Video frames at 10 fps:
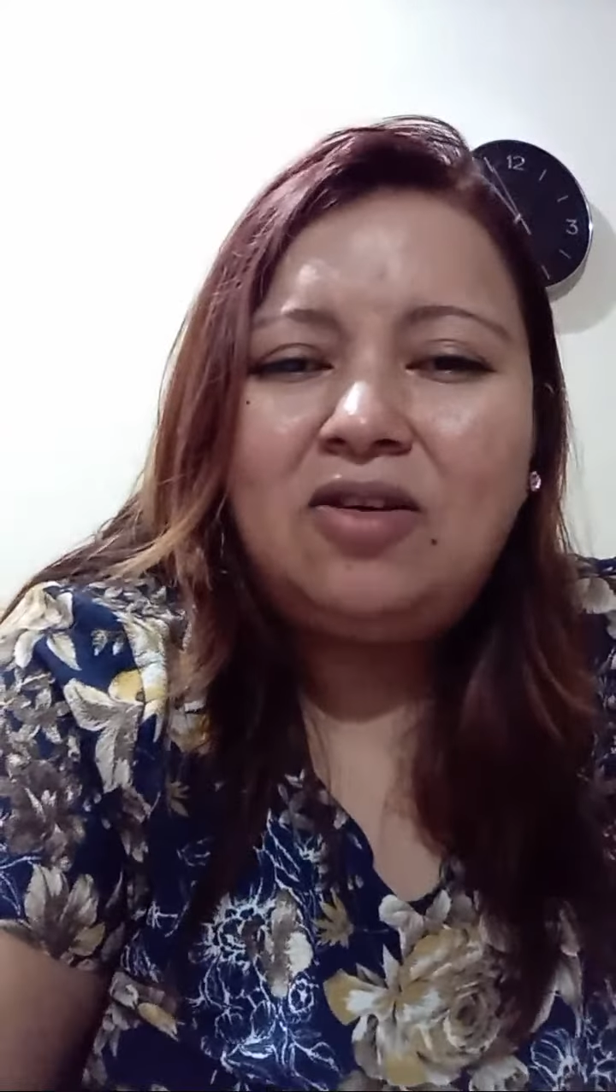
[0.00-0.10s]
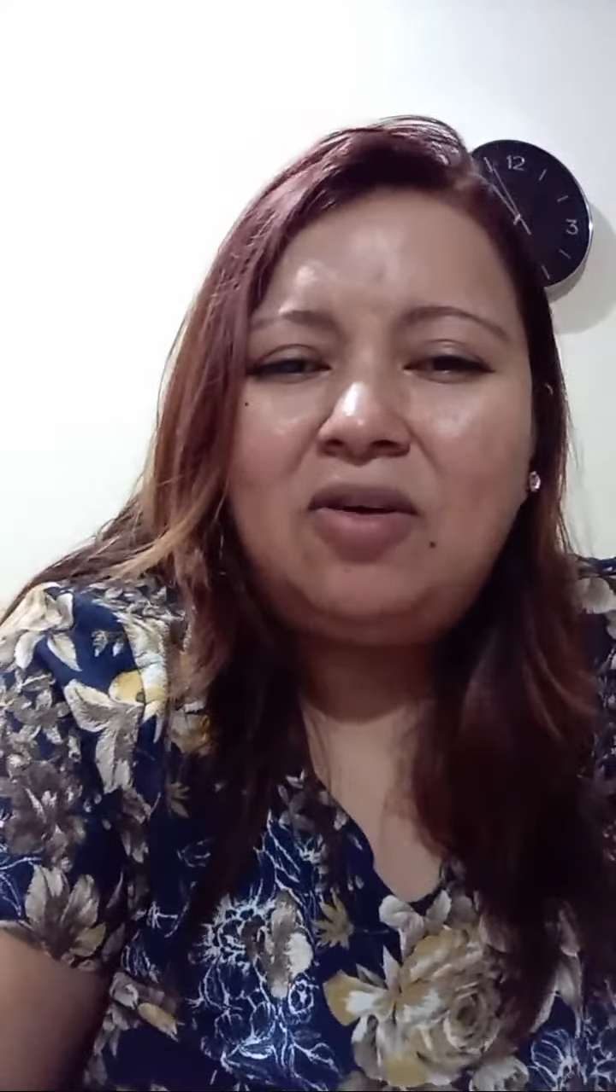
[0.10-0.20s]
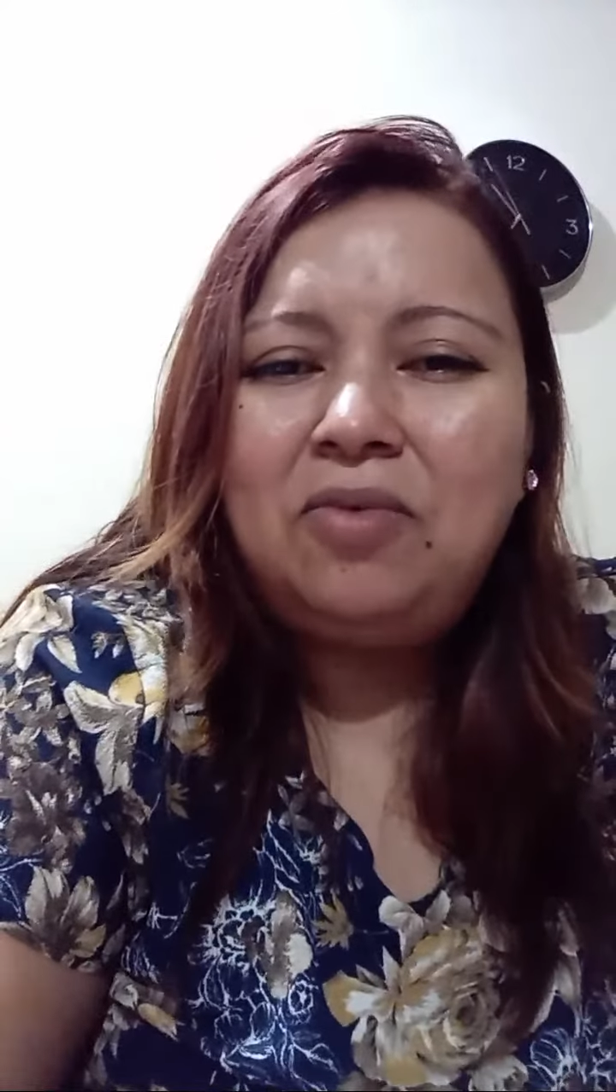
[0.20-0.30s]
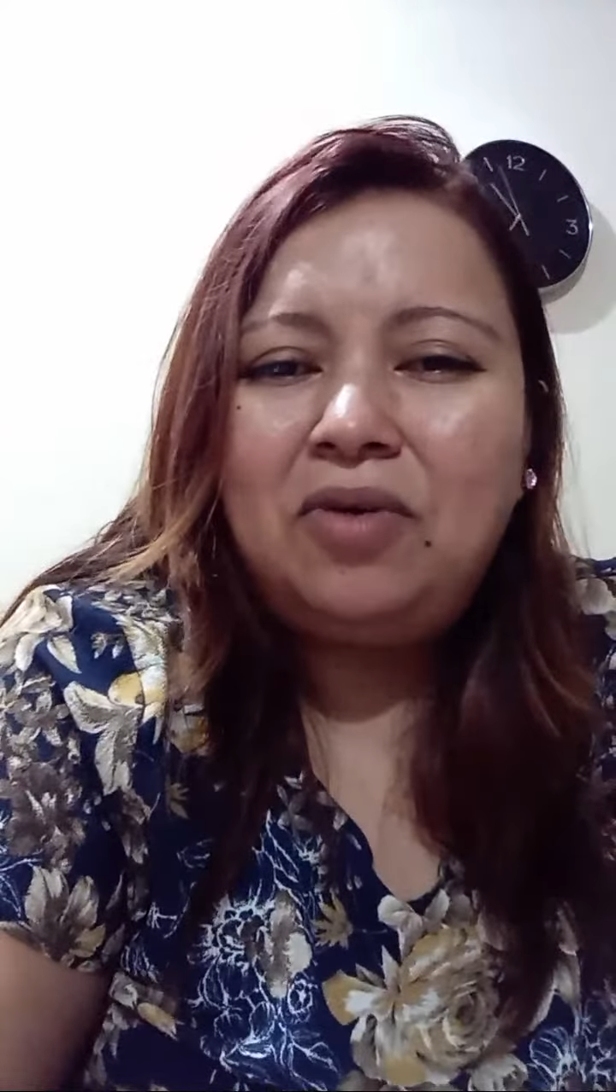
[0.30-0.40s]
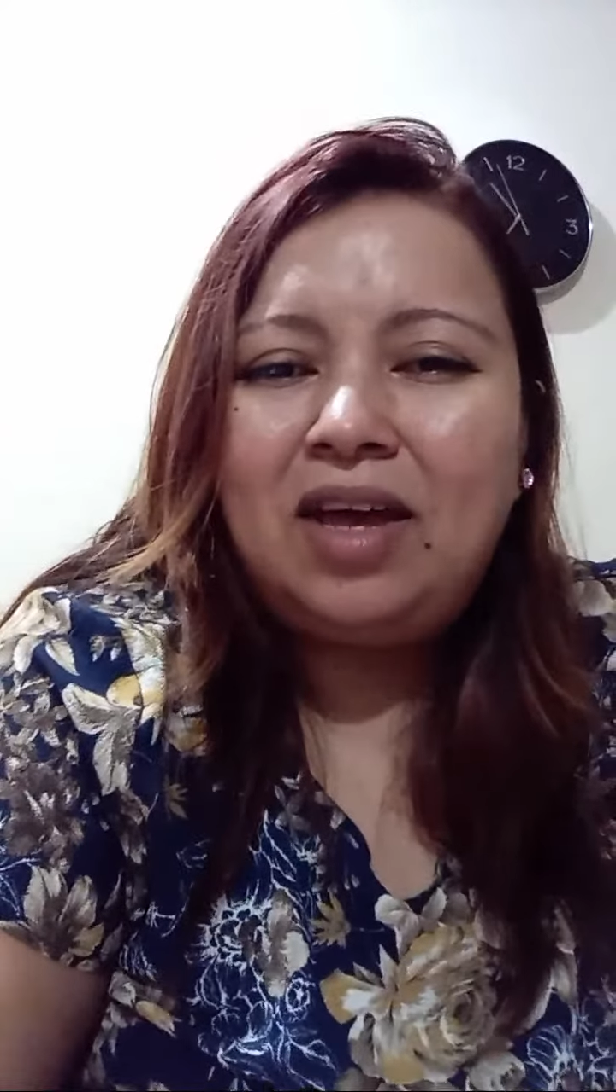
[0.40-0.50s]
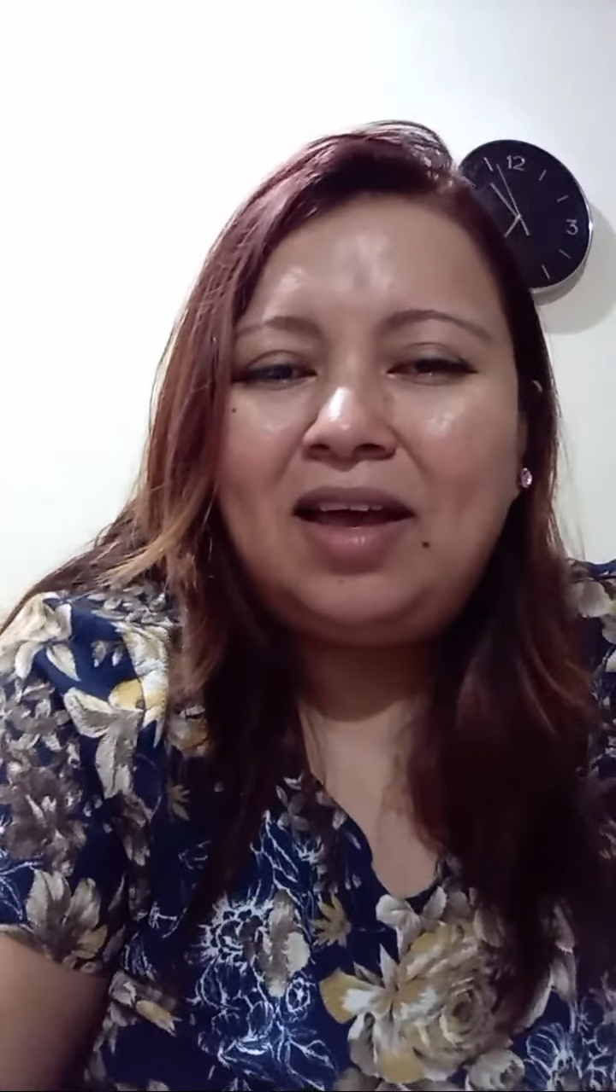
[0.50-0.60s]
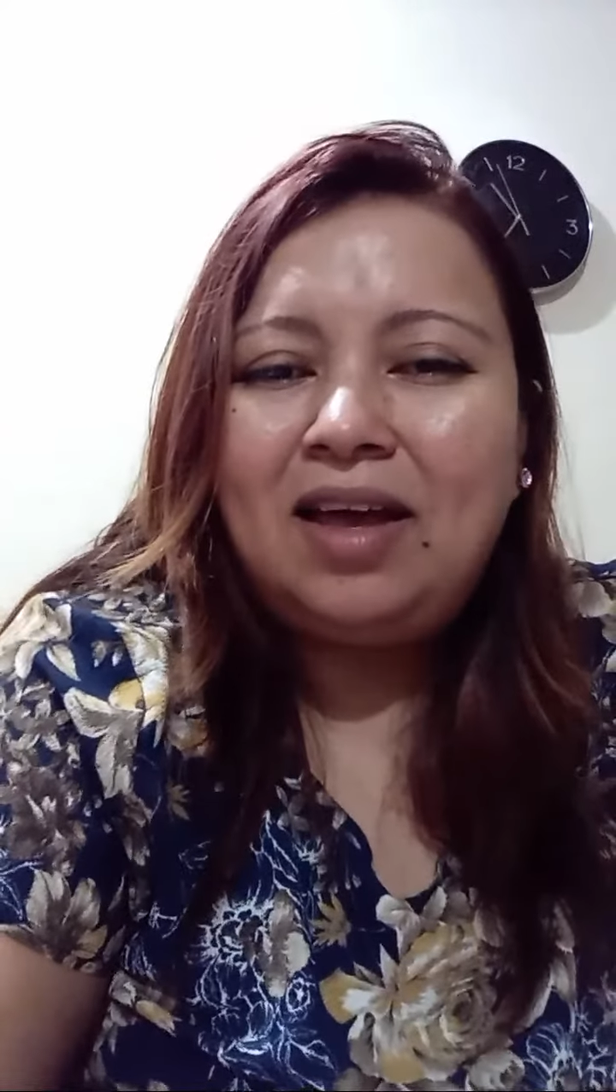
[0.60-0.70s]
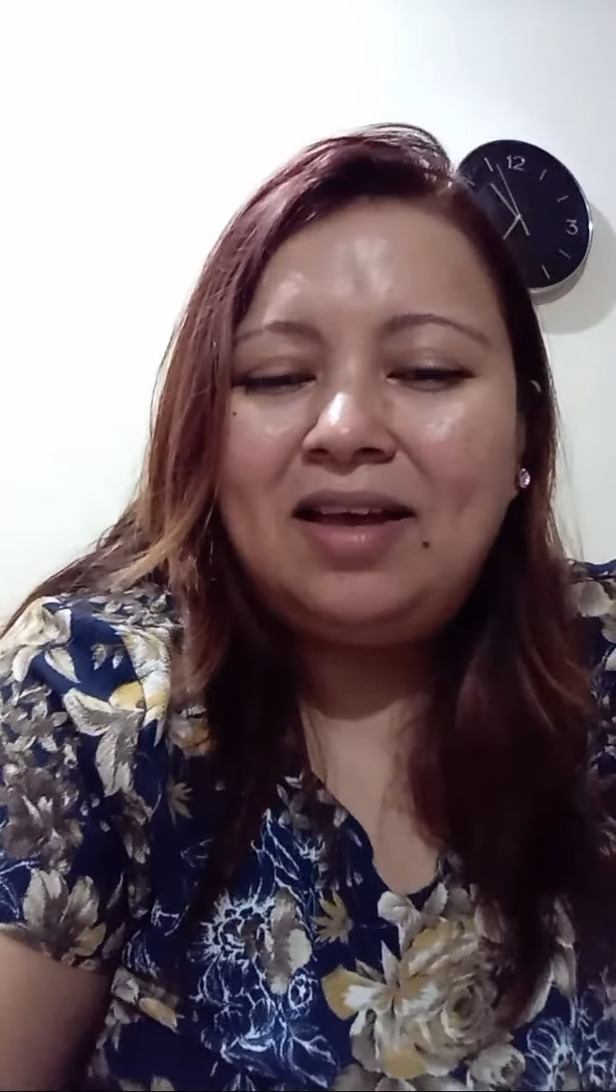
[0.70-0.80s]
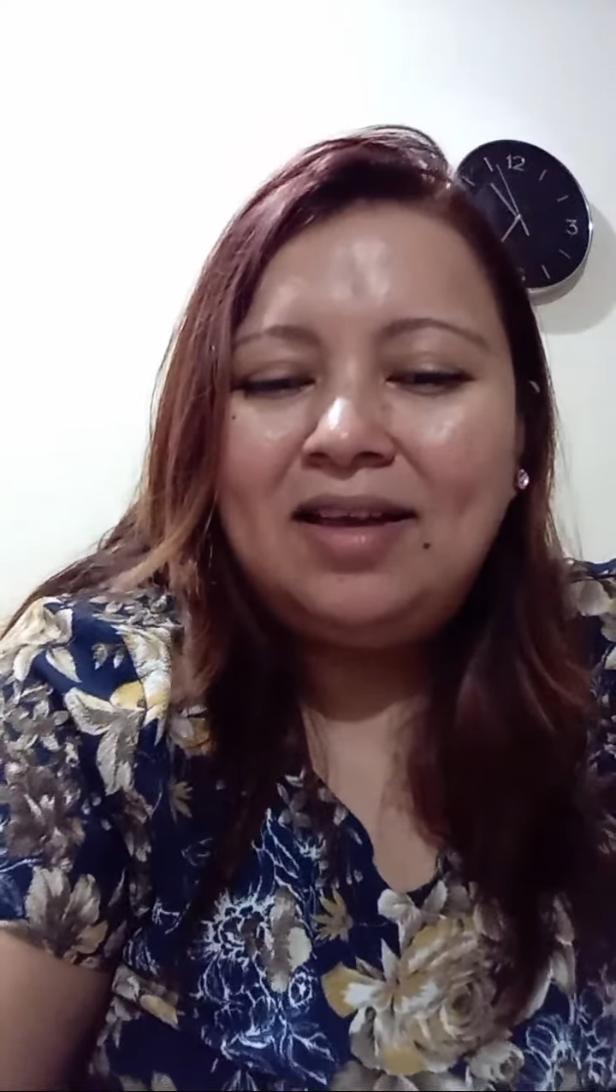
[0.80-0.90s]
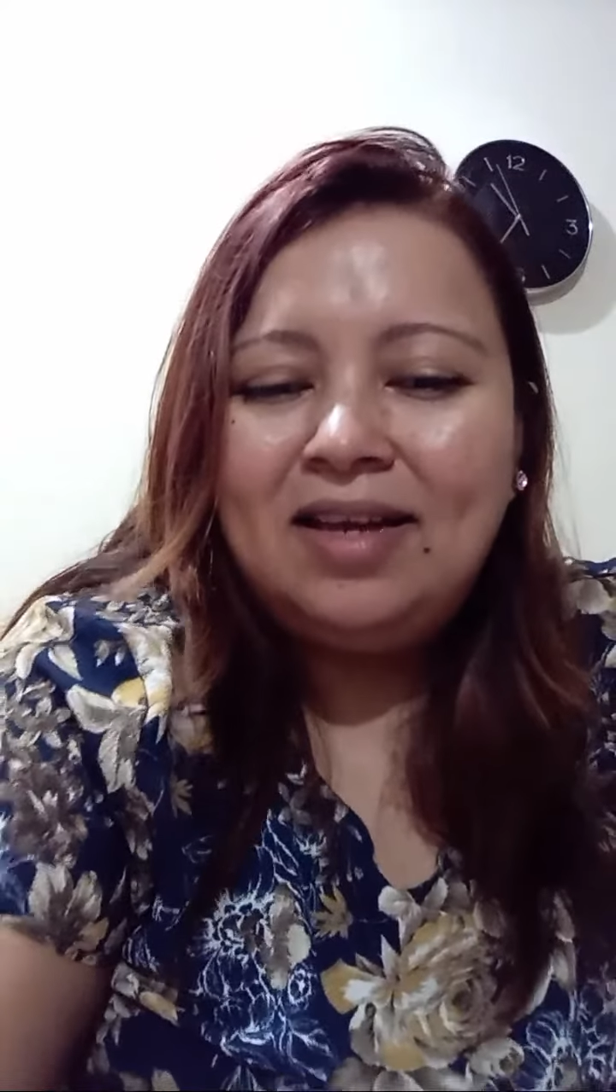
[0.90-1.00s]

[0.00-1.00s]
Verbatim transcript: como que